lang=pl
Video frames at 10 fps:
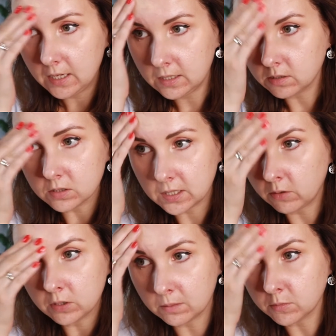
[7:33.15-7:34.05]
I
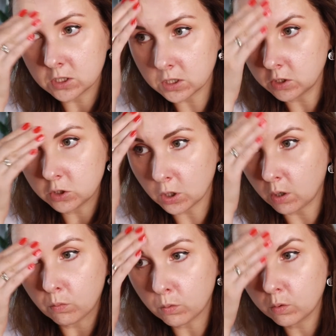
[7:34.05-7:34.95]
zostało nam jeszcze
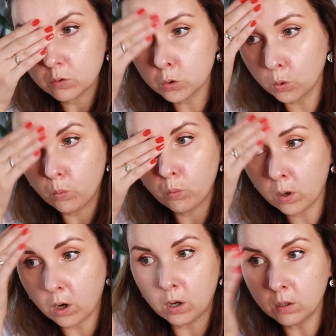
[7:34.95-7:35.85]

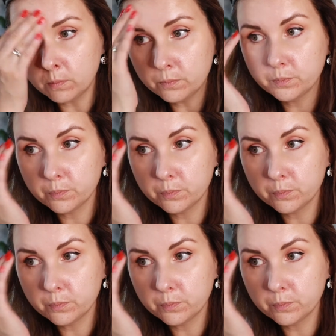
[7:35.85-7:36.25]
czułko.